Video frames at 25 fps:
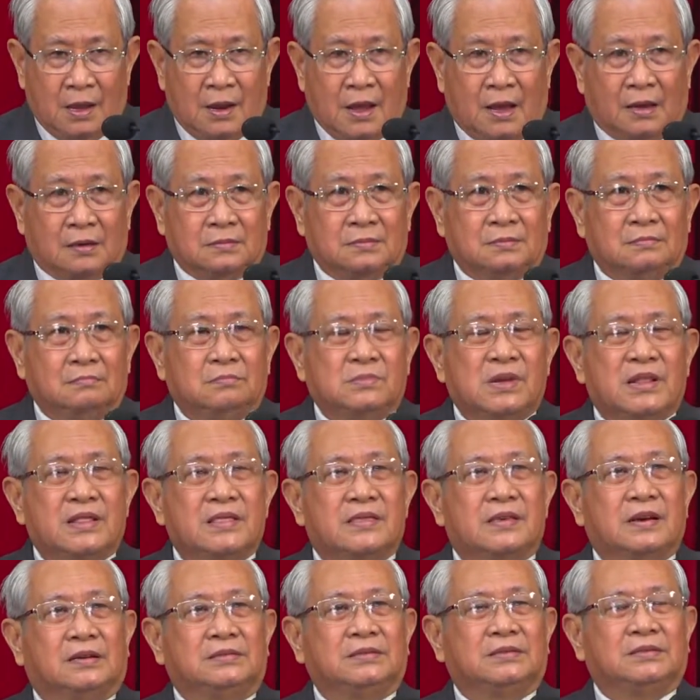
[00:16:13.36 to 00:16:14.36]
Hình ảnh
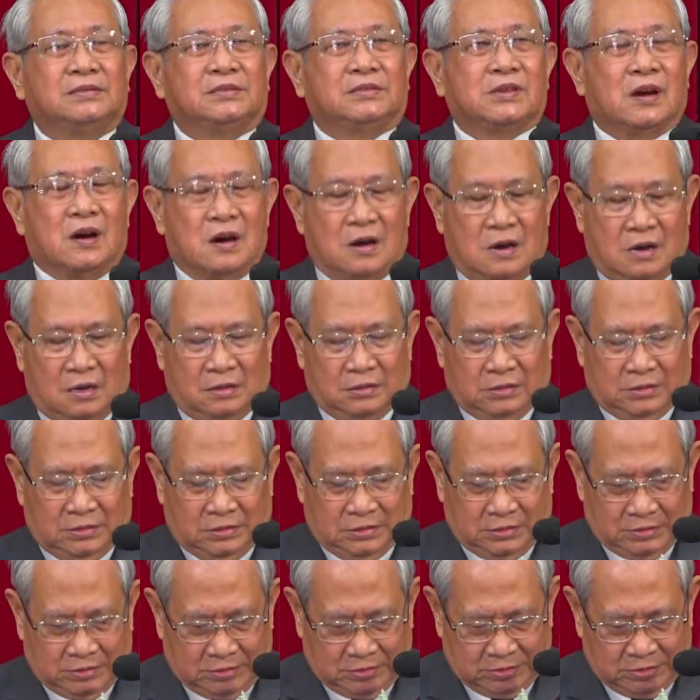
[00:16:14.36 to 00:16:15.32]
minh chứng cho